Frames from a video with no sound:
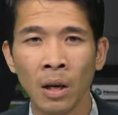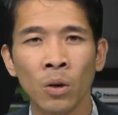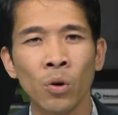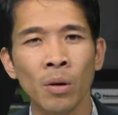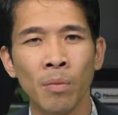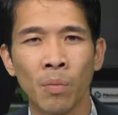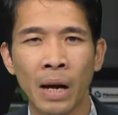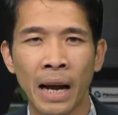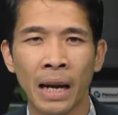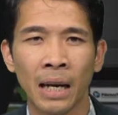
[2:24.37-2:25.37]
Cuối một
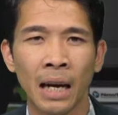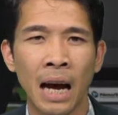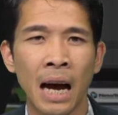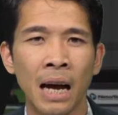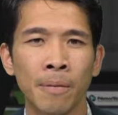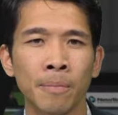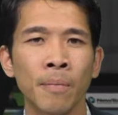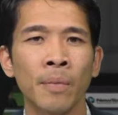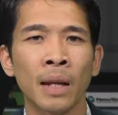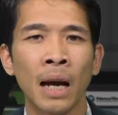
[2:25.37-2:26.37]
hàng là
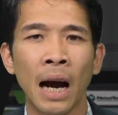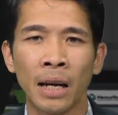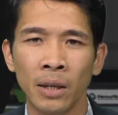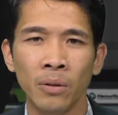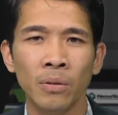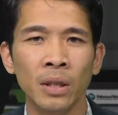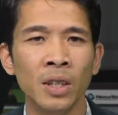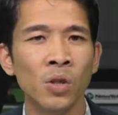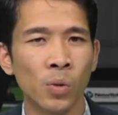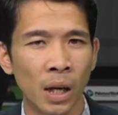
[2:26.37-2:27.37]
Adil,
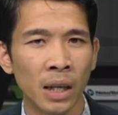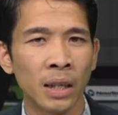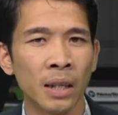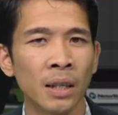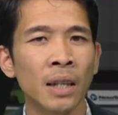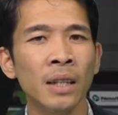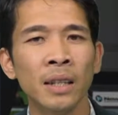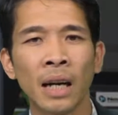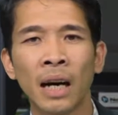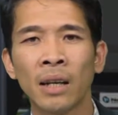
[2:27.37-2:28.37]
người Sudan, đứng
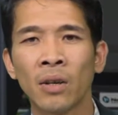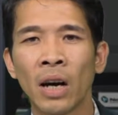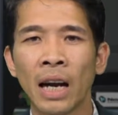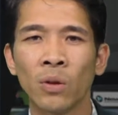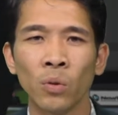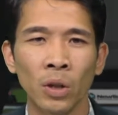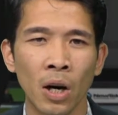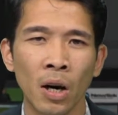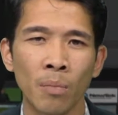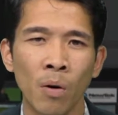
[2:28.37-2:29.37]
chờ có hai túi
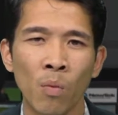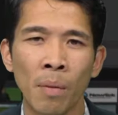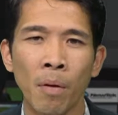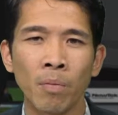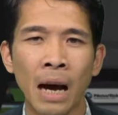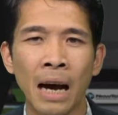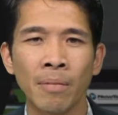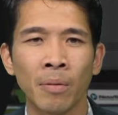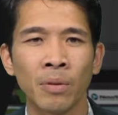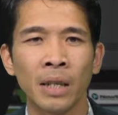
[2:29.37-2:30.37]
to, một quả bóng đá,
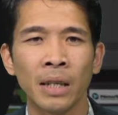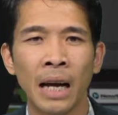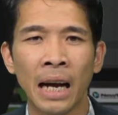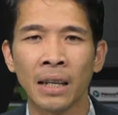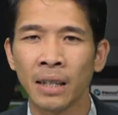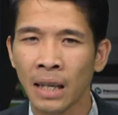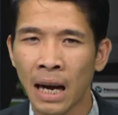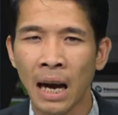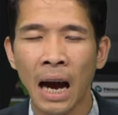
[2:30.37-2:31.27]
một chiếc đàn guitar.